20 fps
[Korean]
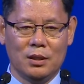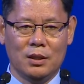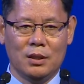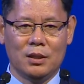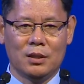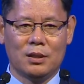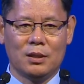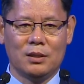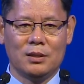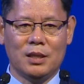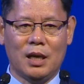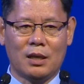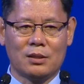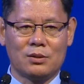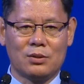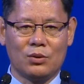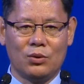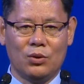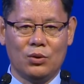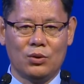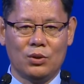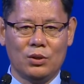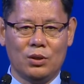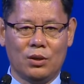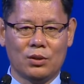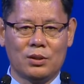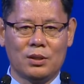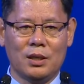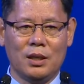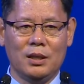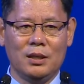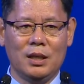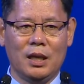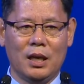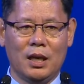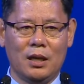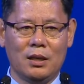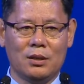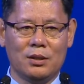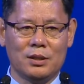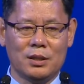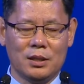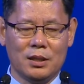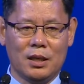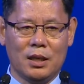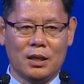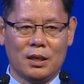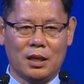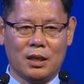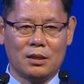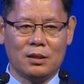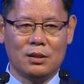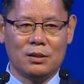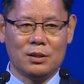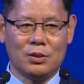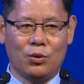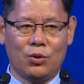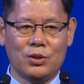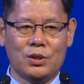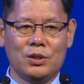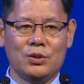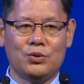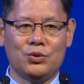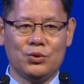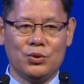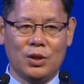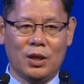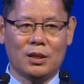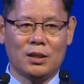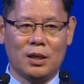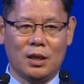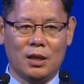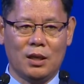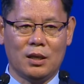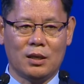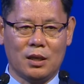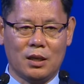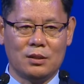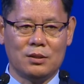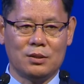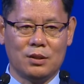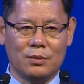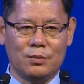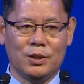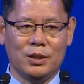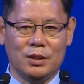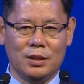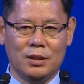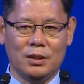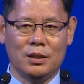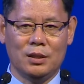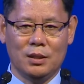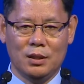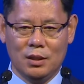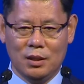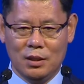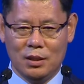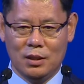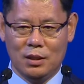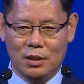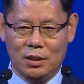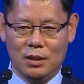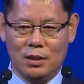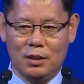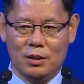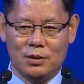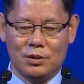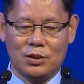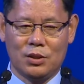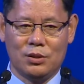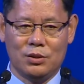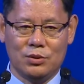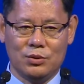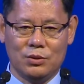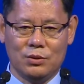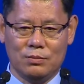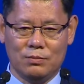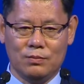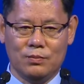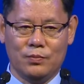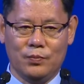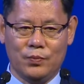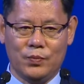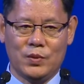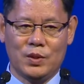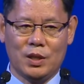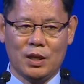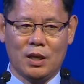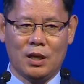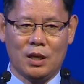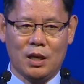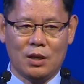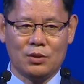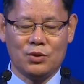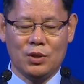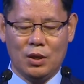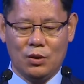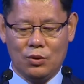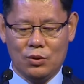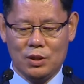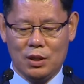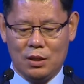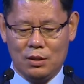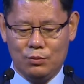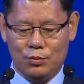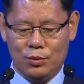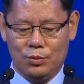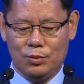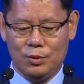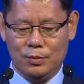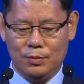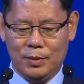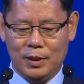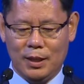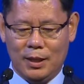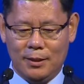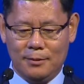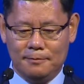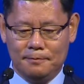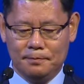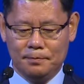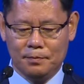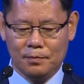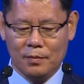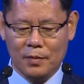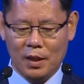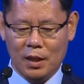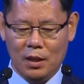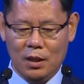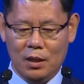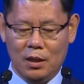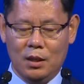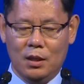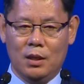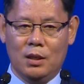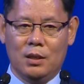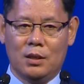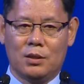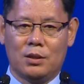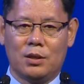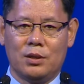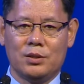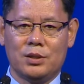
그런 약속을 어떻게 이행할 것인가라는 것이 훨씬 중요하다라는 점이 어, 저는 음, 제가 강조하고자 하는 부분입니다. 그런